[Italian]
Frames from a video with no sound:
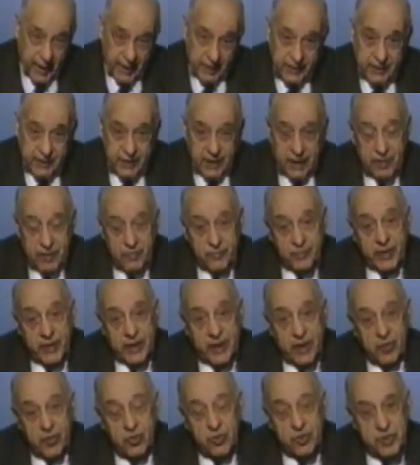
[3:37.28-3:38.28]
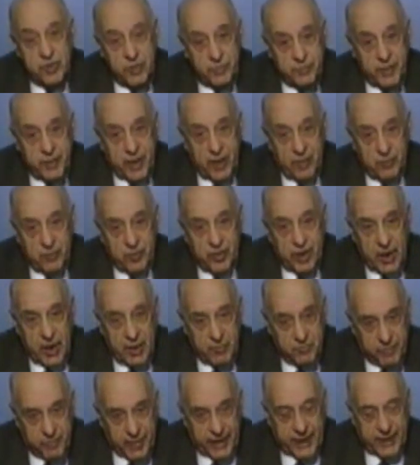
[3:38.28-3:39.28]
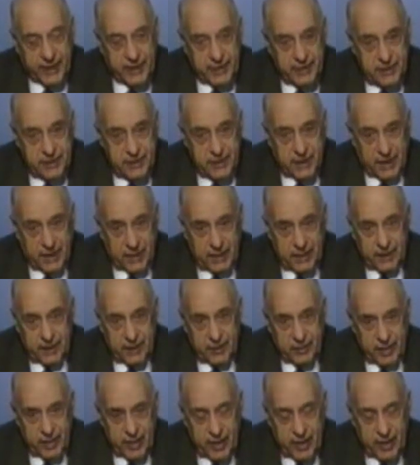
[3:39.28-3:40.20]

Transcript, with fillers: altra, perché noi sappiamo che la Banca d'Italia